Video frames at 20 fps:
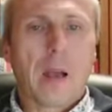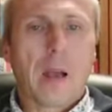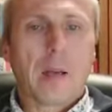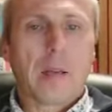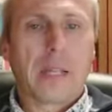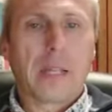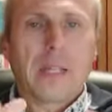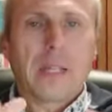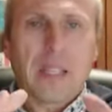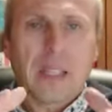
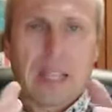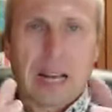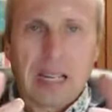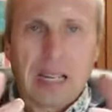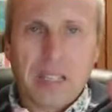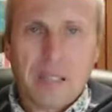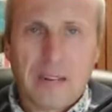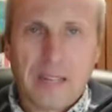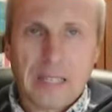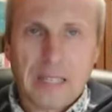Das ist
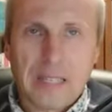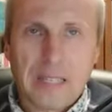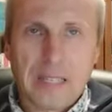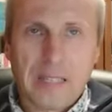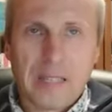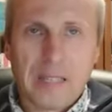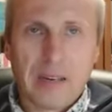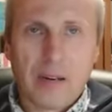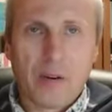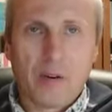das, was
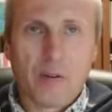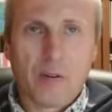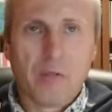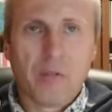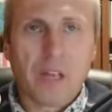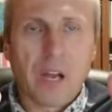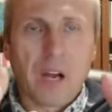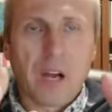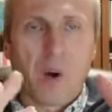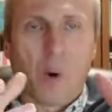
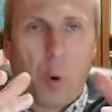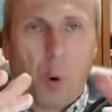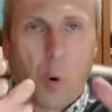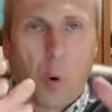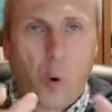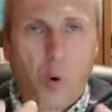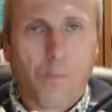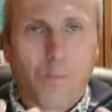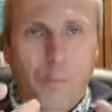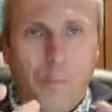unser
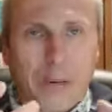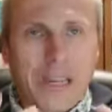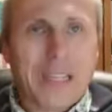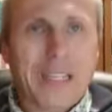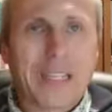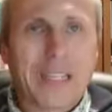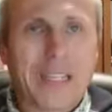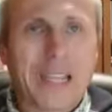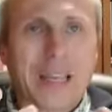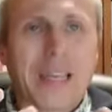hoher
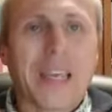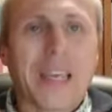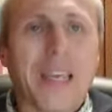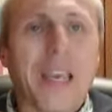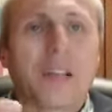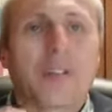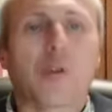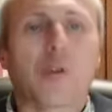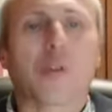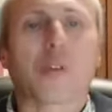Priester
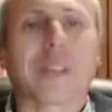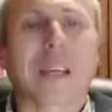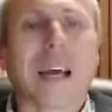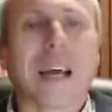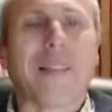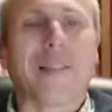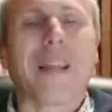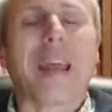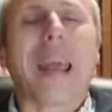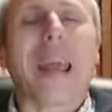Jesus
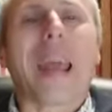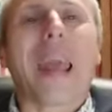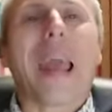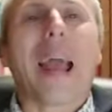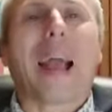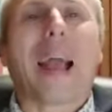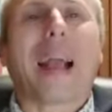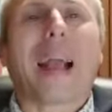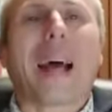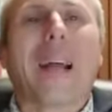kann.
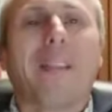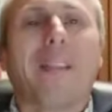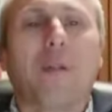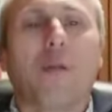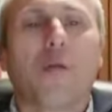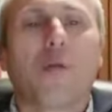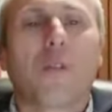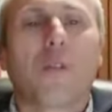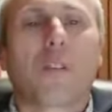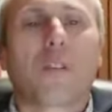Er kann
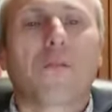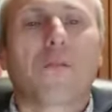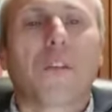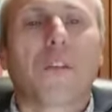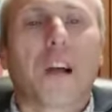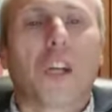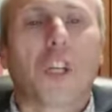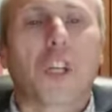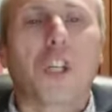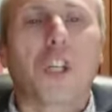uns
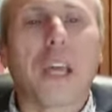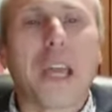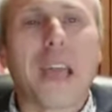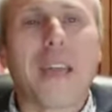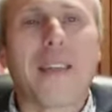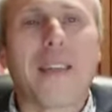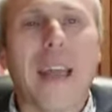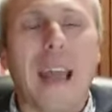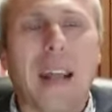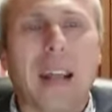
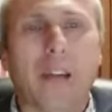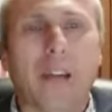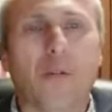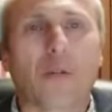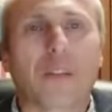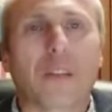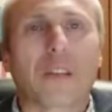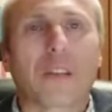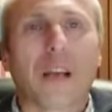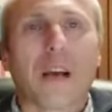verstehen, er kann
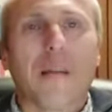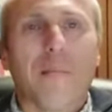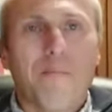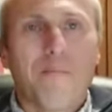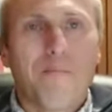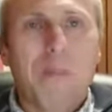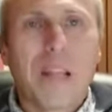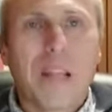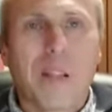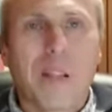uns
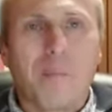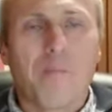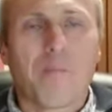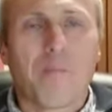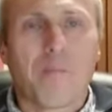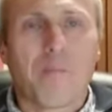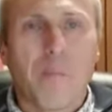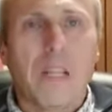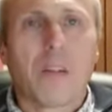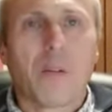mit,
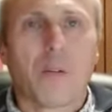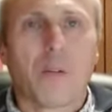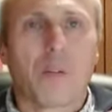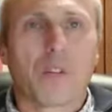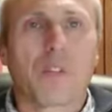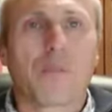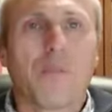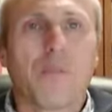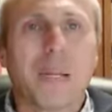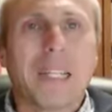mit
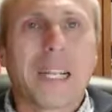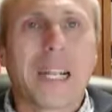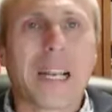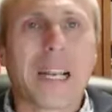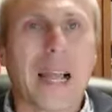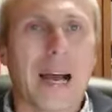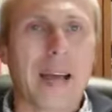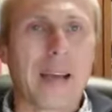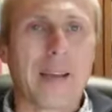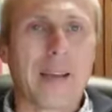uns
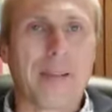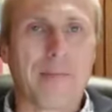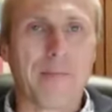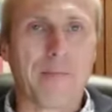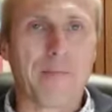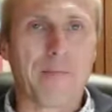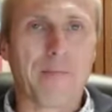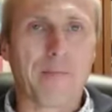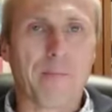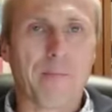
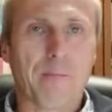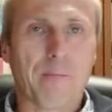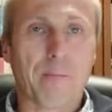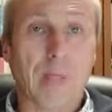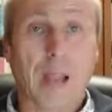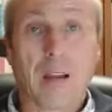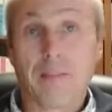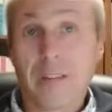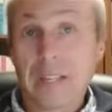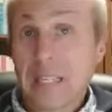mitleiden.
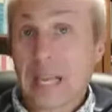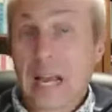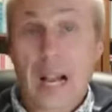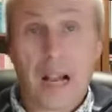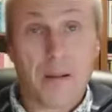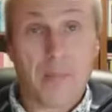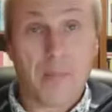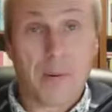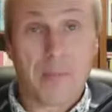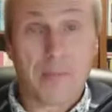
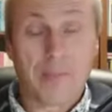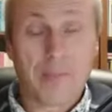Weshalb?